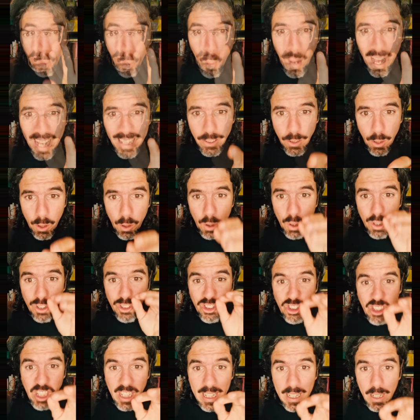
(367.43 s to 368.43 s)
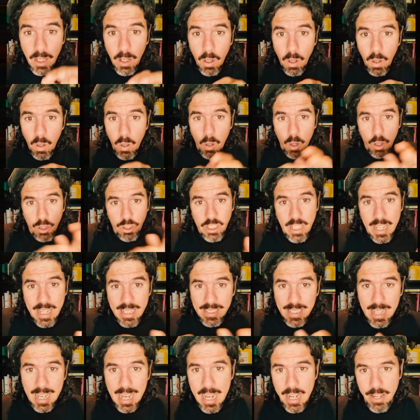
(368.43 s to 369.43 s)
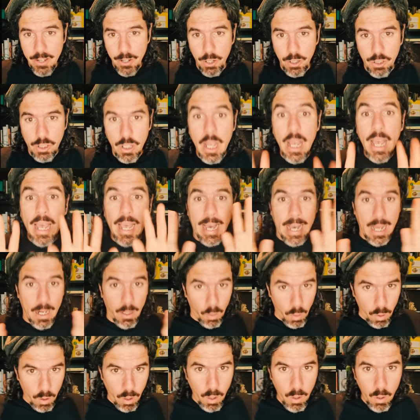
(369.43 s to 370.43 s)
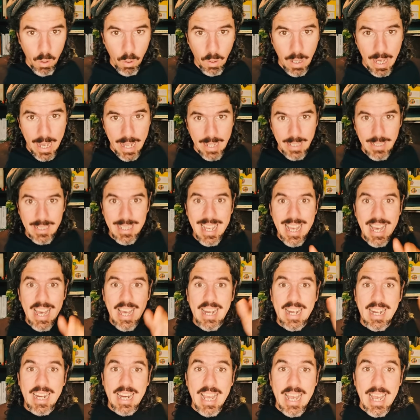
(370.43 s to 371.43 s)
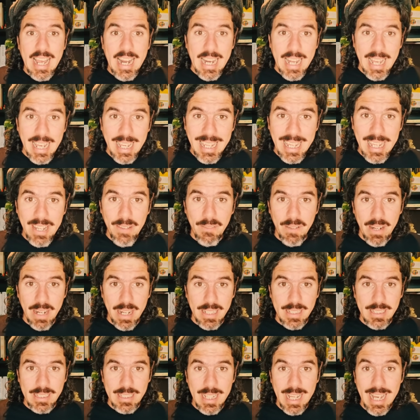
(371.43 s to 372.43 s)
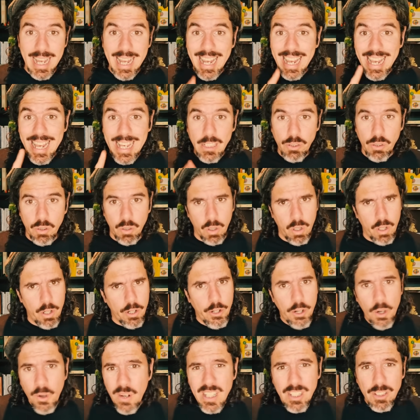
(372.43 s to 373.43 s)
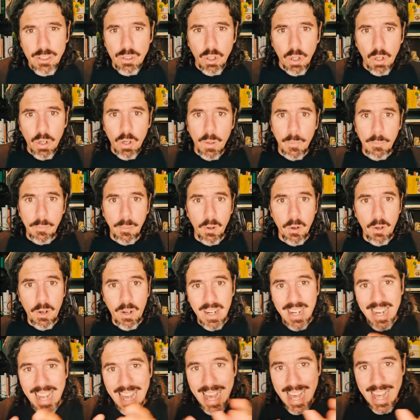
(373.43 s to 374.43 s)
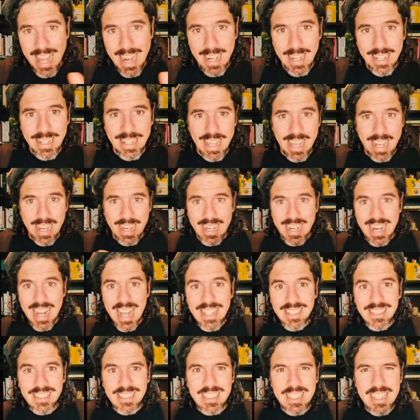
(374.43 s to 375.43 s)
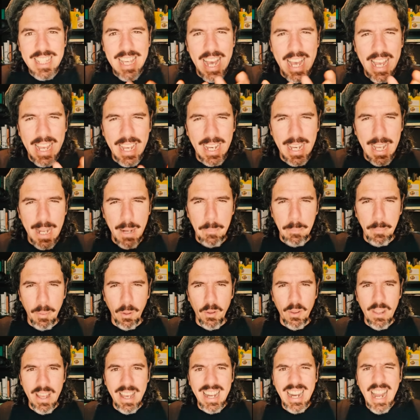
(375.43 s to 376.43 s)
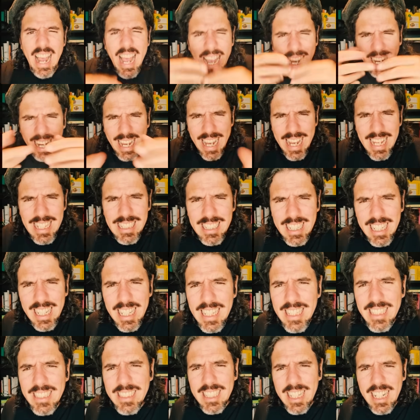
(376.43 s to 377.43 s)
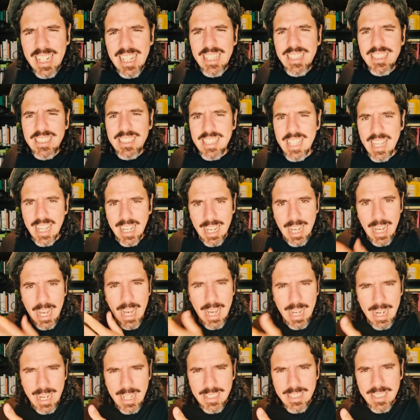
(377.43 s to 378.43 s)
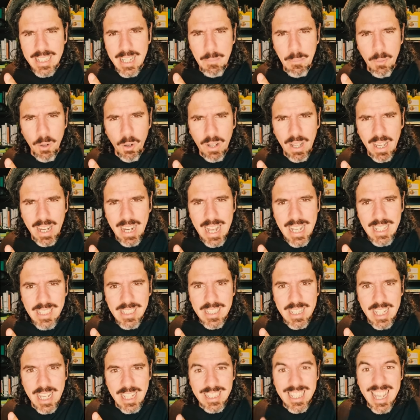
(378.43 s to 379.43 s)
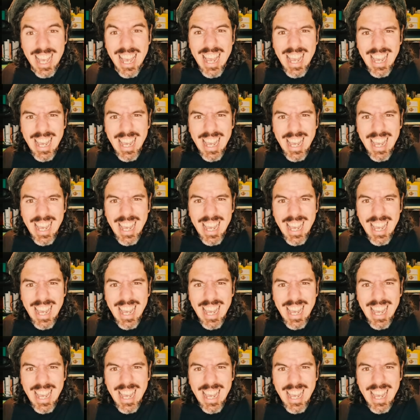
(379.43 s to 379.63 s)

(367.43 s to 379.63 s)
cuatro, cinco o seis años. En algunos lugares reelegibles. Eso no es solo por la alternancia en el poder que es intrínseca a las democracias,